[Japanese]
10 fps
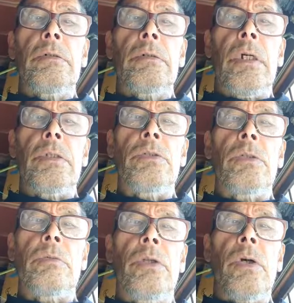勘定
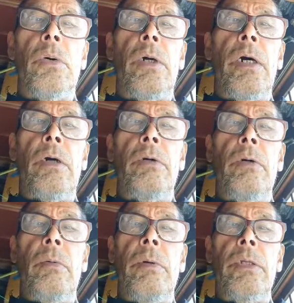奉行は
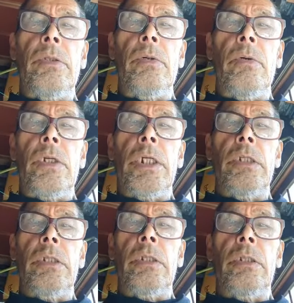小判の
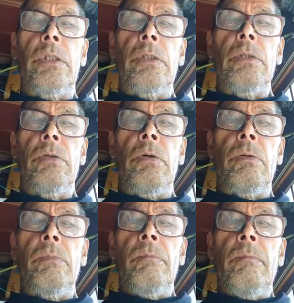金の
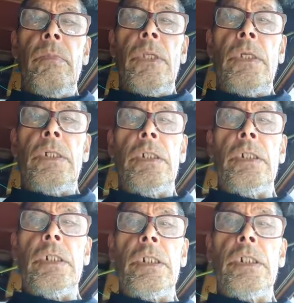
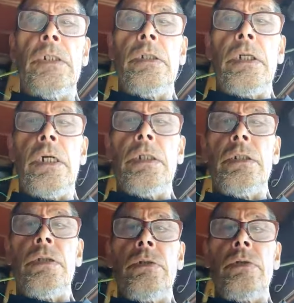銀含
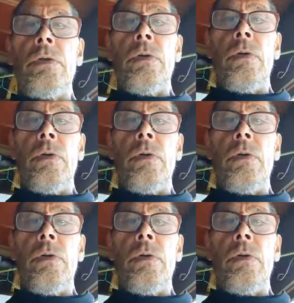有量